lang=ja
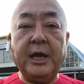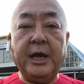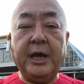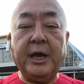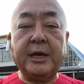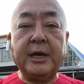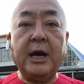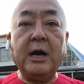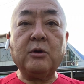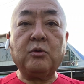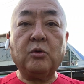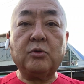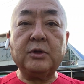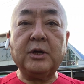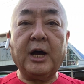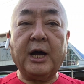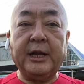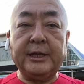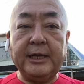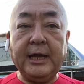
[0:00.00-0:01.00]
え韓国
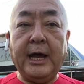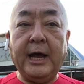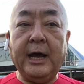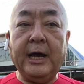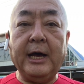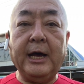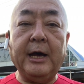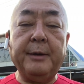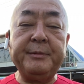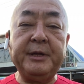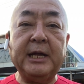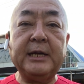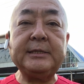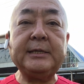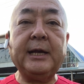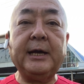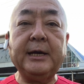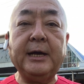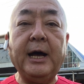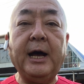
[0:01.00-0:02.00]
の方あ皆
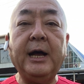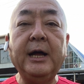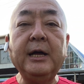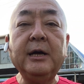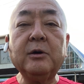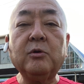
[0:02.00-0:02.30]
さんが